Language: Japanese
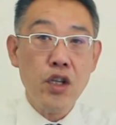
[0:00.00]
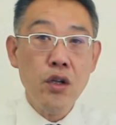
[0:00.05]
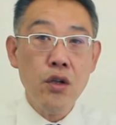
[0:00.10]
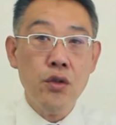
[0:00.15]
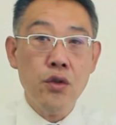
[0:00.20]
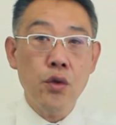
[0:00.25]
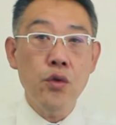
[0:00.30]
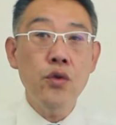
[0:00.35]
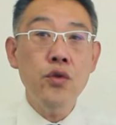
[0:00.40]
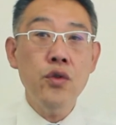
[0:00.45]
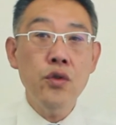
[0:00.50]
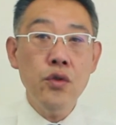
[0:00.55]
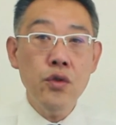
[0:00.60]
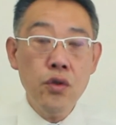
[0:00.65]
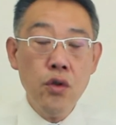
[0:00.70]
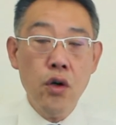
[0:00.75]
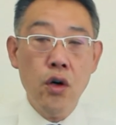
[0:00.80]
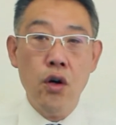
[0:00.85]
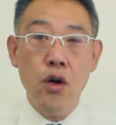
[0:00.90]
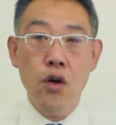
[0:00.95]
そうする
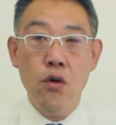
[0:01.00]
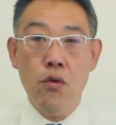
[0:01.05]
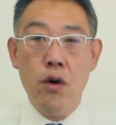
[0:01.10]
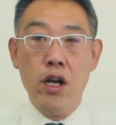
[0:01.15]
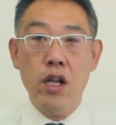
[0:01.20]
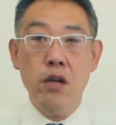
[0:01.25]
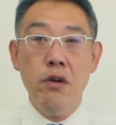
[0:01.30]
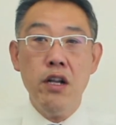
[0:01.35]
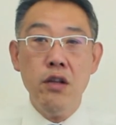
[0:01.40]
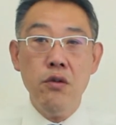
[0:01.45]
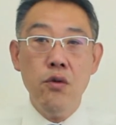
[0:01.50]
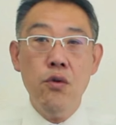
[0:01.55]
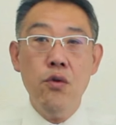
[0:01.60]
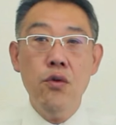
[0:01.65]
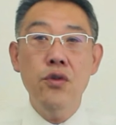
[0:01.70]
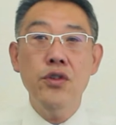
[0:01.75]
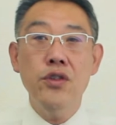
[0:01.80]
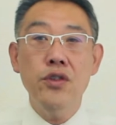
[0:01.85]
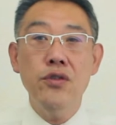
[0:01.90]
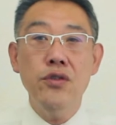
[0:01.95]
と我々の
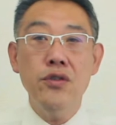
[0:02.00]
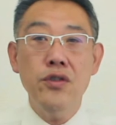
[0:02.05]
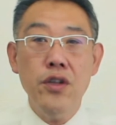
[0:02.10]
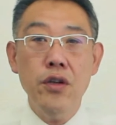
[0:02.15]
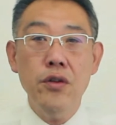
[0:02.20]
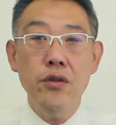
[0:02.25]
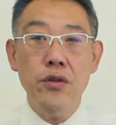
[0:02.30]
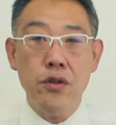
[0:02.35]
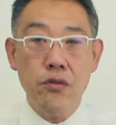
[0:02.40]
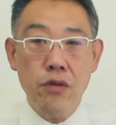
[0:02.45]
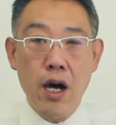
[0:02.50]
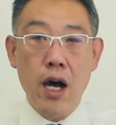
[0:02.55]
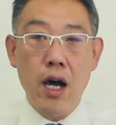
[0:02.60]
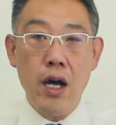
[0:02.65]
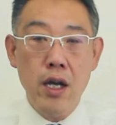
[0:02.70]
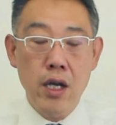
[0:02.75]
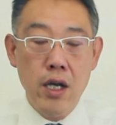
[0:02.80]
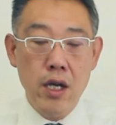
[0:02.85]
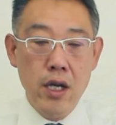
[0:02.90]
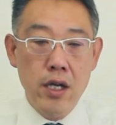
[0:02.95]
報酬っていうの
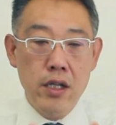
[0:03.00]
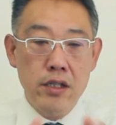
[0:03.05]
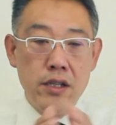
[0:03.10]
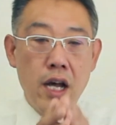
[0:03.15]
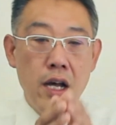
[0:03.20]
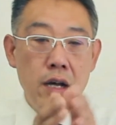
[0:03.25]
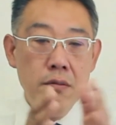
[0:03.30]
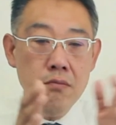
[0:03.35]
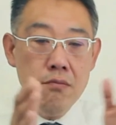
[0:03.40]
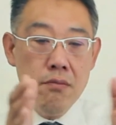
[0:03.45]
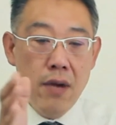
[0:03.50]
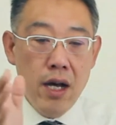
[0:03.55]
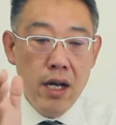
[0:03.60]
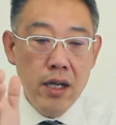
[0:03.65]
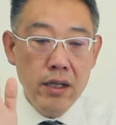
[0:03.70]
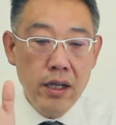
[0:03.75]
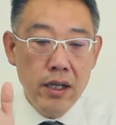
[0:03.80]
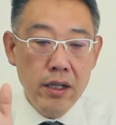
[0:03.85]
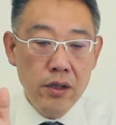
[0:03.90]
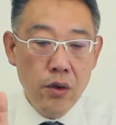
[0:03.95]
はさんま
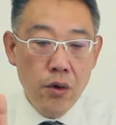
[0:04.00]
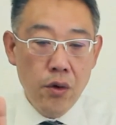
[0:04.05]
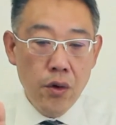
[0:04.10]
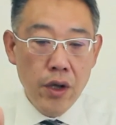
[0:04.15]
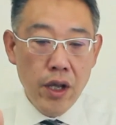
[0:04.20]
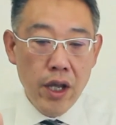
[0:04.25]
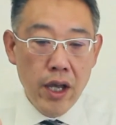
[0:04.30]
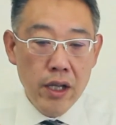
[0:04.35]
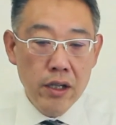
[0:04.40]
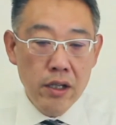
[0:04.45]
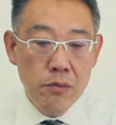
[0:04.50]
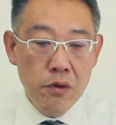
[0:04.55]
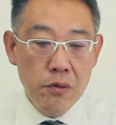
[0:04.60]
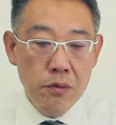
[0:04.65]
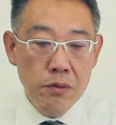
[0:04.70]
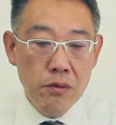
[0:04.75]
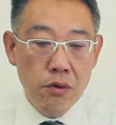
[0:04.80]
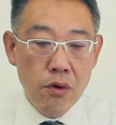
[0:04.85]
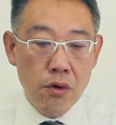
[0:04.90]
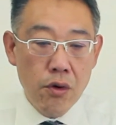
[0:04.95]
んえんのお部屋の部
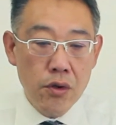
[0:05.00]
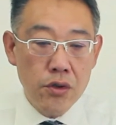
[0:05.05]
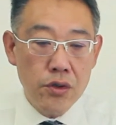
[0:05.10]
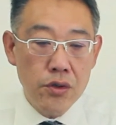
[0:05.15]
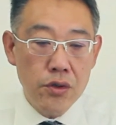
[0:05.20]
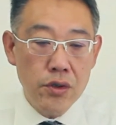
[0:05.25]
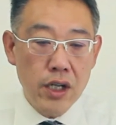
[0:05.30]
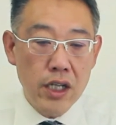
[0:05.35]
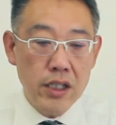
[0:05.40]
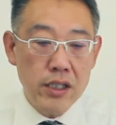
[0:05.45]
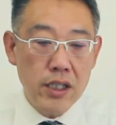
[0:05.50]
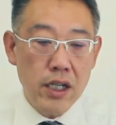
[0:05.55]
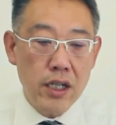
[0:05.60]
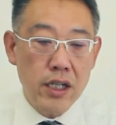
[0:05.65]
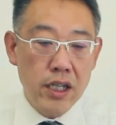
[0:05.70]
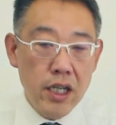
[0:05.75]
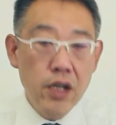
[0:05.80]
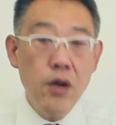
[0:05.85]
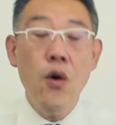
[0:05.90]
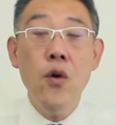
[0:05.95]
分をご紹介したら
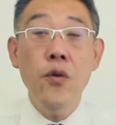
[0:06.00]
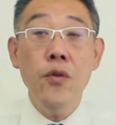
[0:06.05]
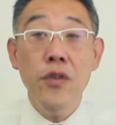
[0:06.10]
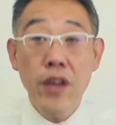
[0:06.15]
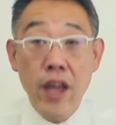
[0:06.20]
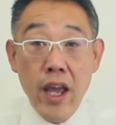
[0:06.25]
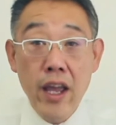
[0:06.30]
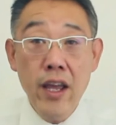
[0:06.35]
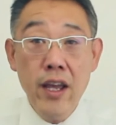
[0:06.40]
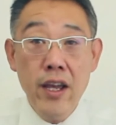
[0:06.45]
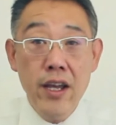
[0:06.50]
基本ね